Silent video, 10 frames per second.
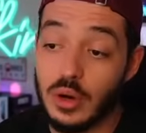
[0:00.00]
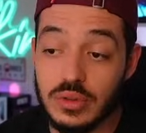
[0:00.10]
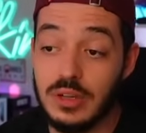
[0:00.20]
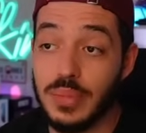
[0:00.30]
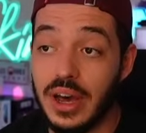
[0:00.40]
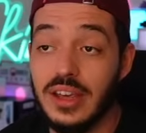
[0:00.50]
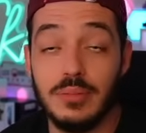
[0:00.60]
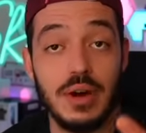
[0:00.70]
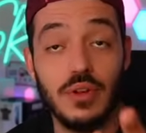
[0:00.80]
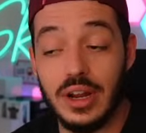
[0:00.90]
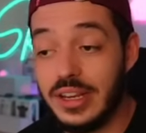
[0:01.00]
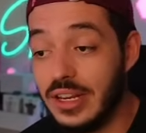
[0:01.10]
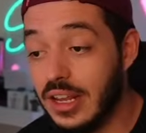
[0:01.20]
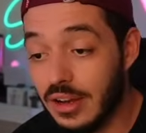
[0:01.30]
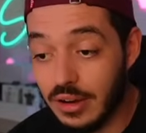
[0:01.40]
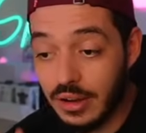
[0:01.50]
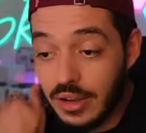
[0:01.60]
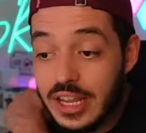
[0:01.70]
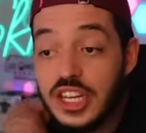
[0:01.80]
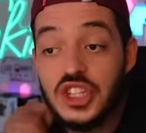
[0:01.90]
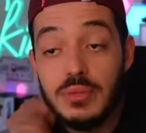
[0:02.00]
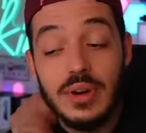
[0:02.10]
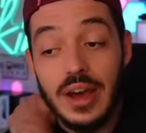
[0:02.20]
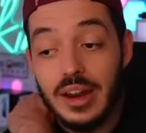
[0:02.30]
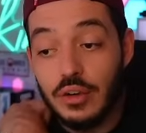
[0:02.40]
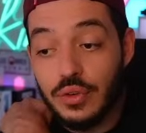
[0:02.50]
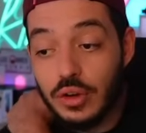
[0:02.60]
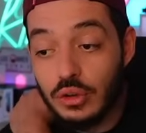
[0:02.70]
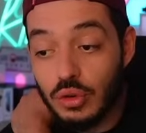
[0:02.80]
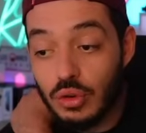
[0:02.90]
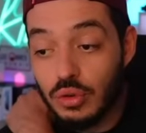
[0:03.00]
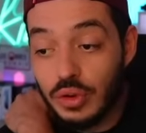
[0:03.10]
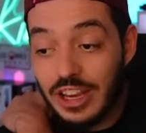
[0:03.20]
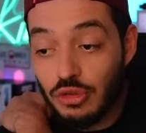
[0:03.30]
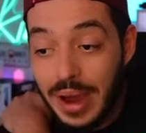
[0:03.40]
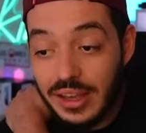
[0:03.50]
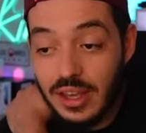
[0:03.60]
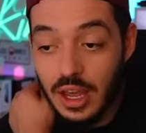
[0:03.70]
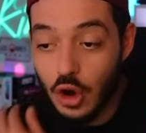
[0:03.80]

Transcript: aussi, pareil, bah voilà, il est euh, éligible à l'offre de, de, cashback.